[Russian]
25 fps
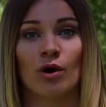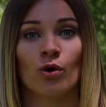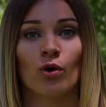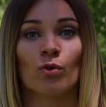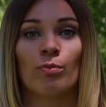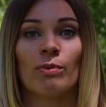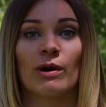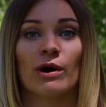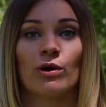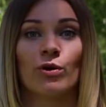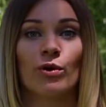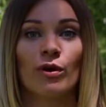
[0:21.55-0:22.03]

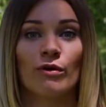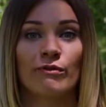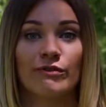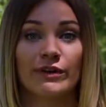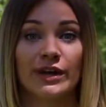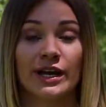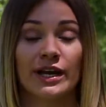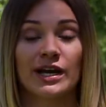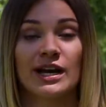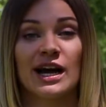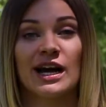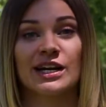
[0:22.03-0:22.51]

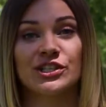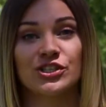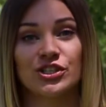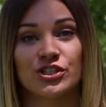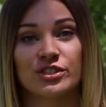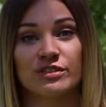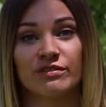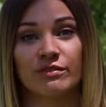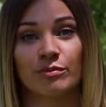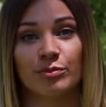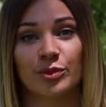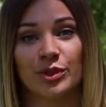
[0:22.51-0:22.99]
упаковкой,
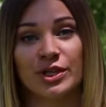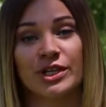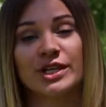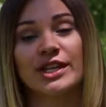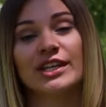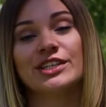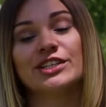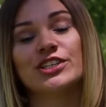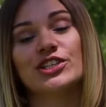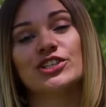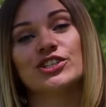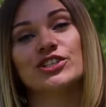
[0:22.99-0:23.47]
качеством и,
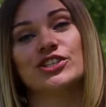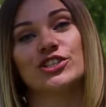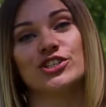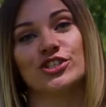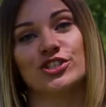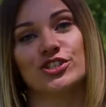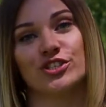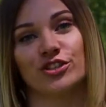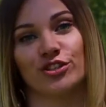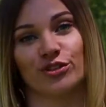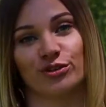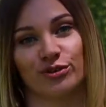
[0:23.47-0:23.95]
конечно же,
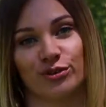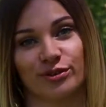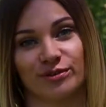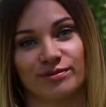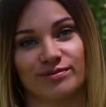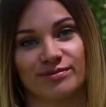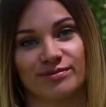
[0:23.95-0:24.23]
ценой.